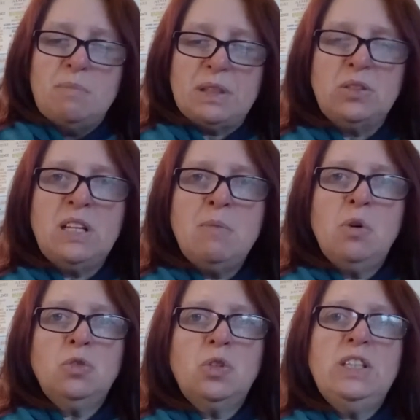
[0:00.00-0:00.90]

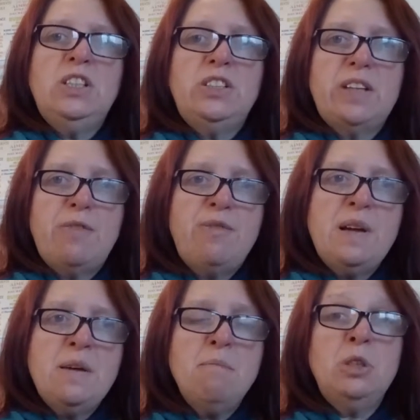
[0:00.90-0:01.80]
Personnellement, je l'ai déjà
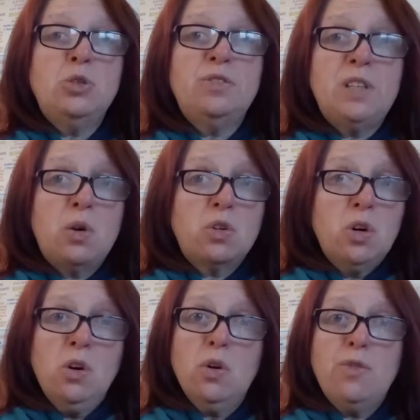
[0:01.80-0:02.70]
fait, mais je vais
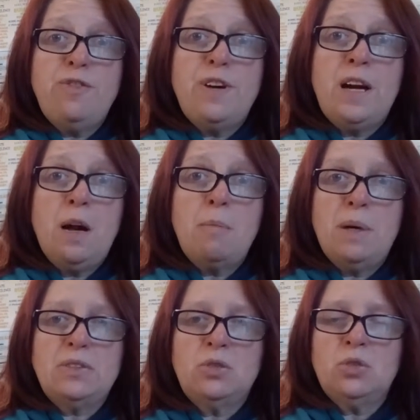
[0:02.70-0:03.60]
encore le refaire
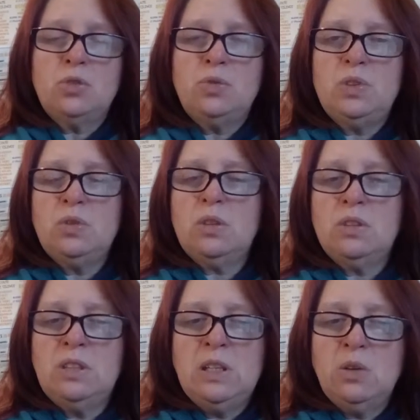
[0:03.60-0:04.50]
parce que je suis sûre
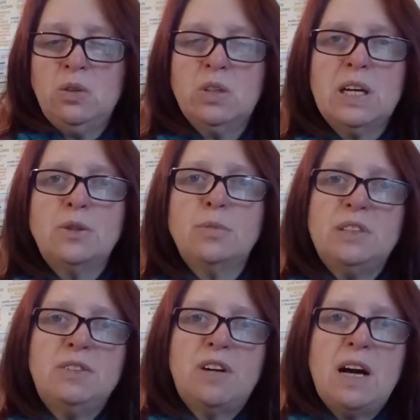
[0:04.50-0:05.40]
qu'il y a encore quelques
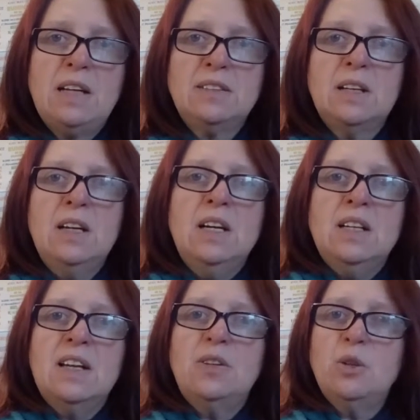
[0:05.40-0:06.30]
petites phrases,
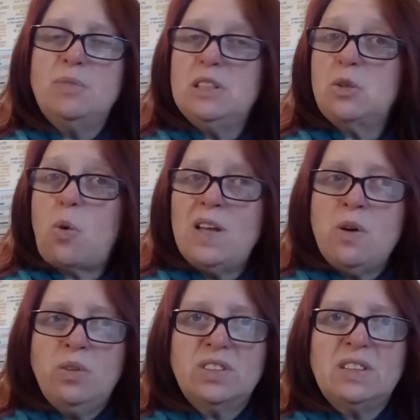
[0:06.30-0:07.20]
quelques petites
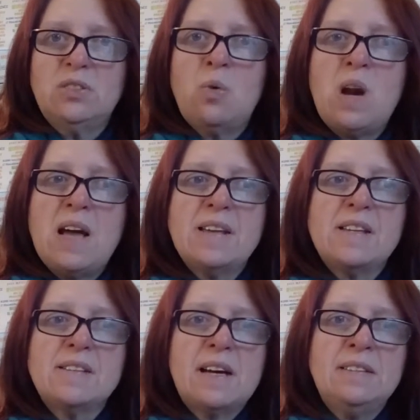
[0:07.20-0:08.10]
croyances qui sont là et
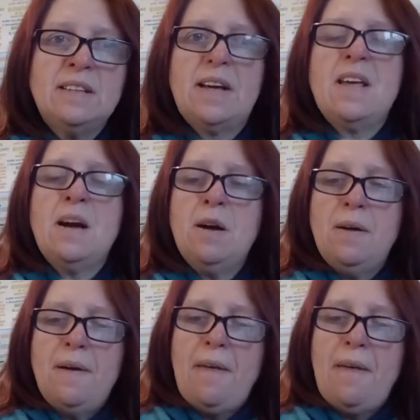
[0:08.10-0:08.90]
qui traînent derrière.